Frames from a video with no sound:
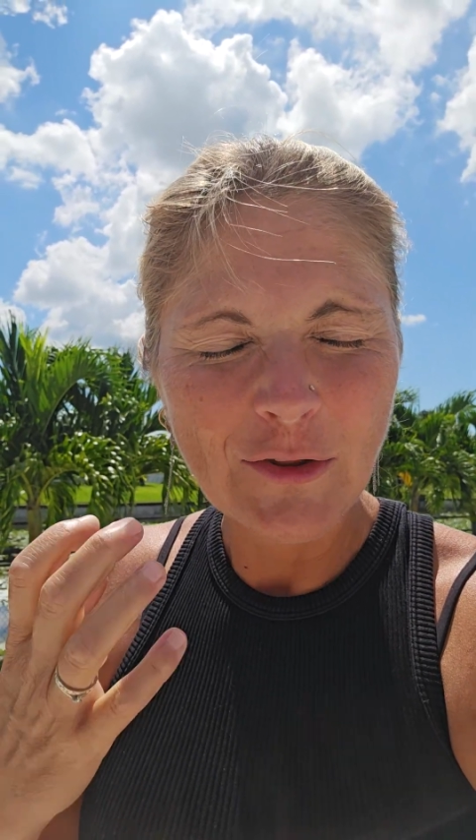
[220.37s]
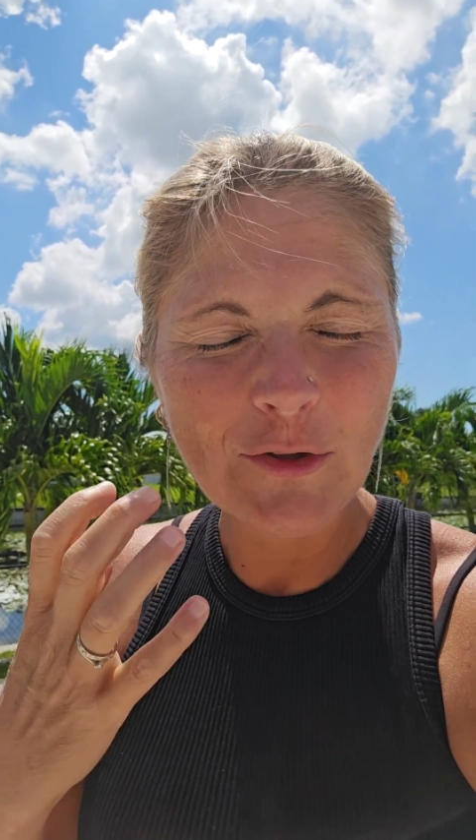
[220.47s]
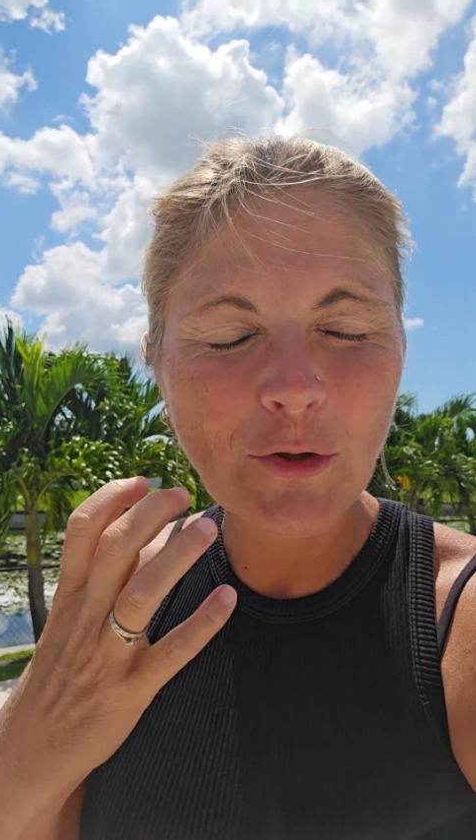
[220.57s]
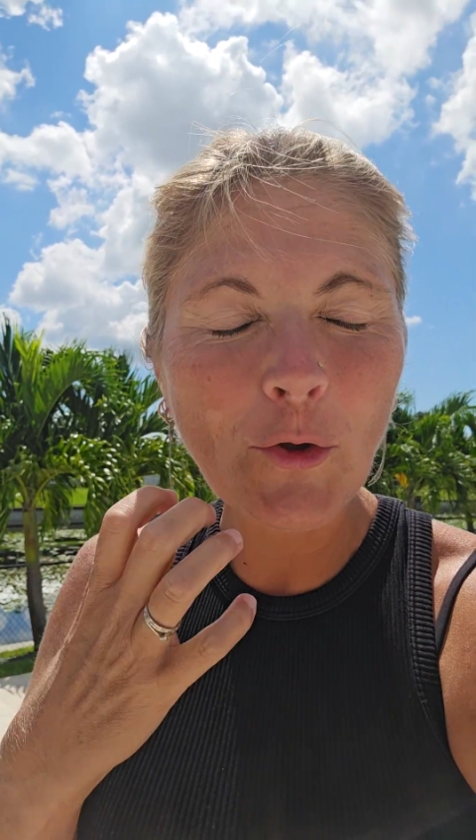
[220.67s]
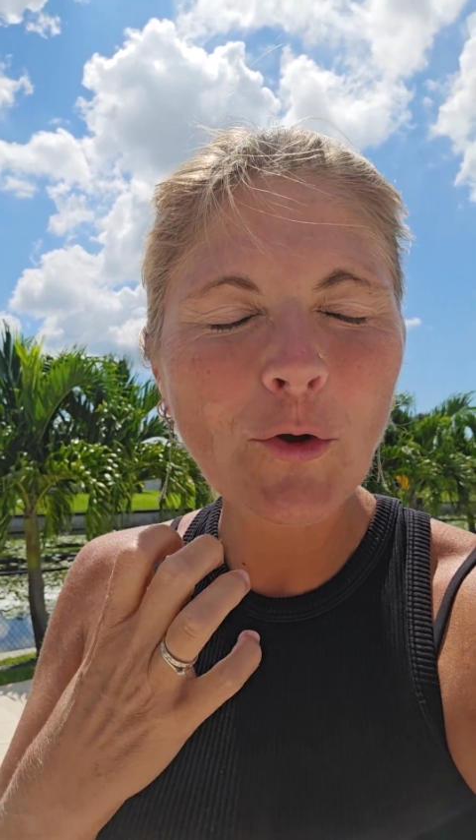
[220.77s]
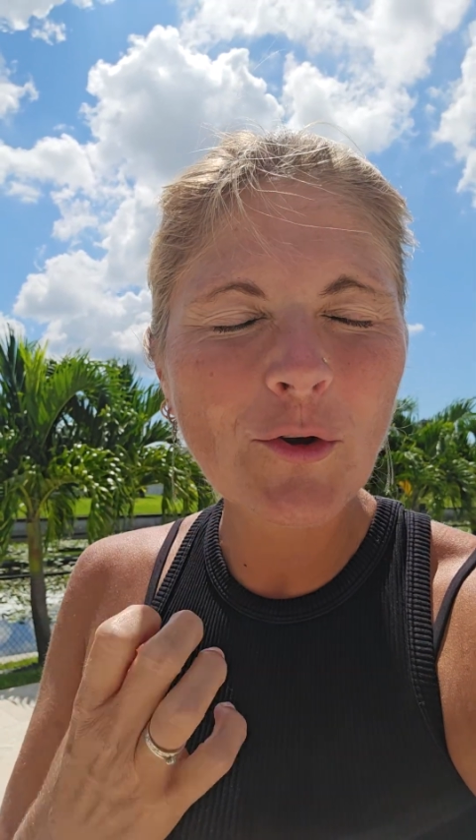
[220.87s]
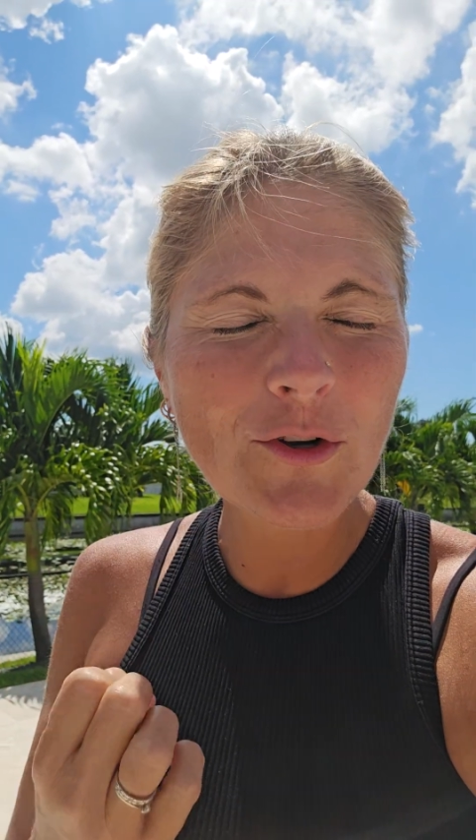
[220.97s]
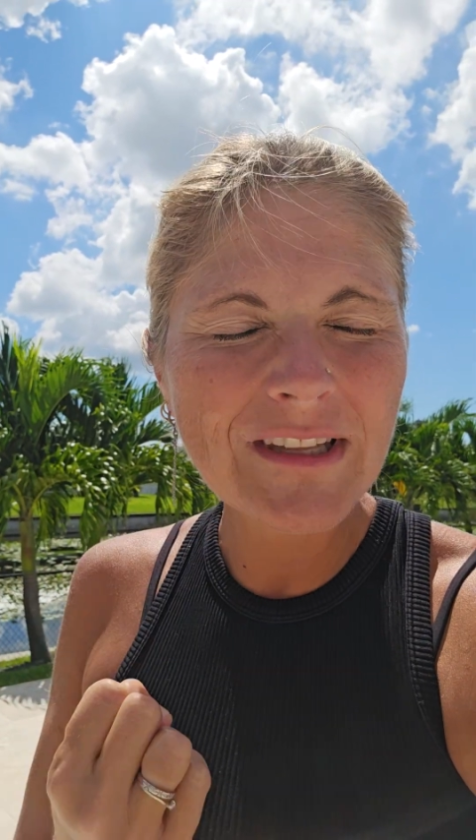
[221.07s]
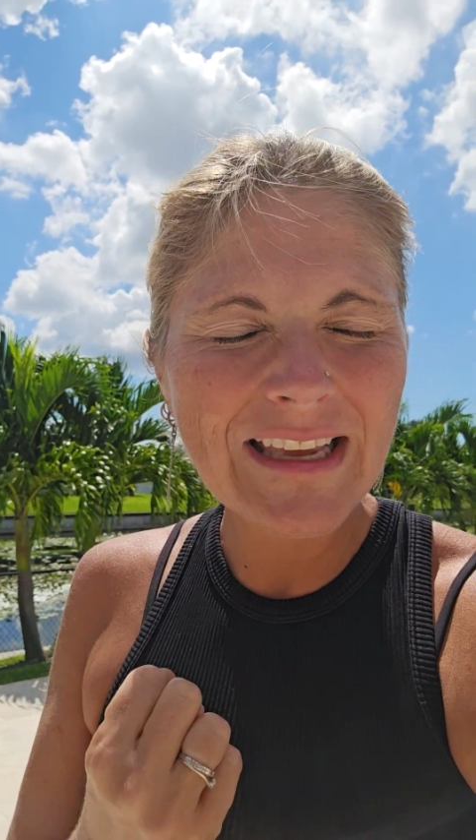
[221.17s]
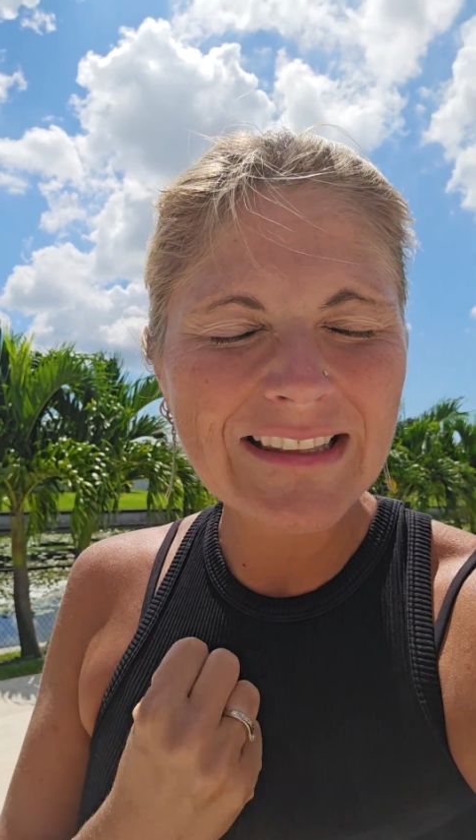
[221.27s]
de, de,
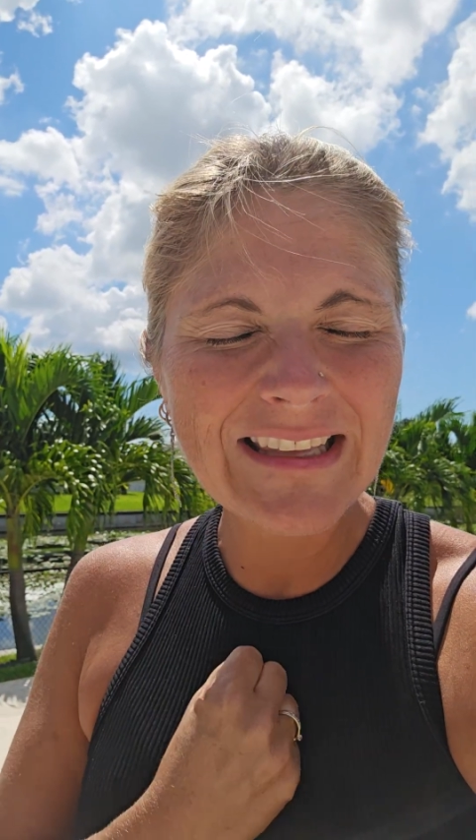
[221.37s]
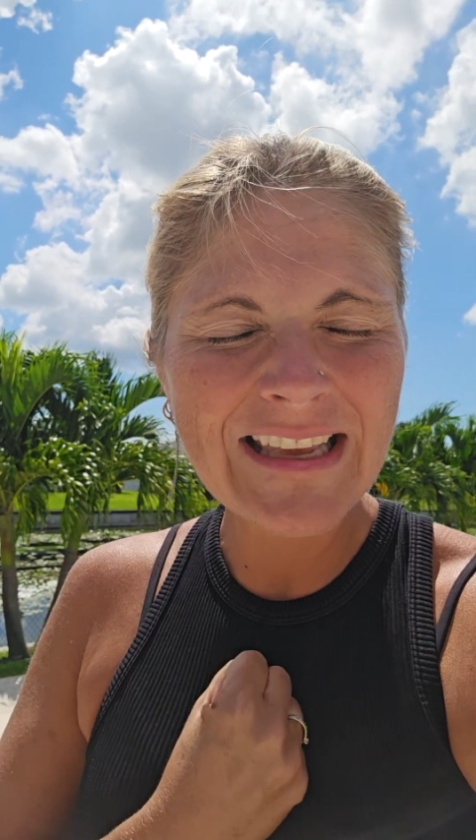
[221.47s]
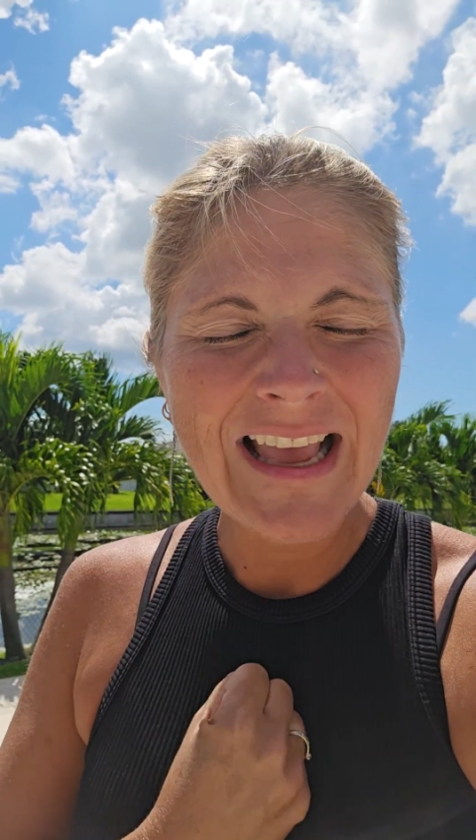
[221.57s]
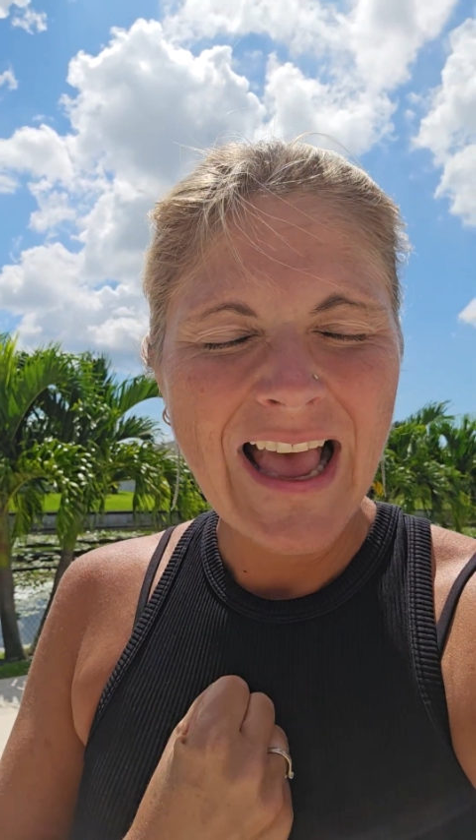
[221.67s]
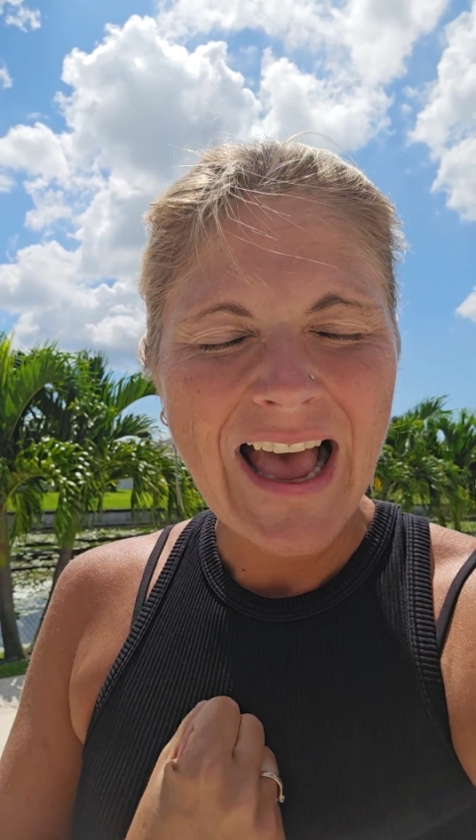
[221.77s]
reconnecter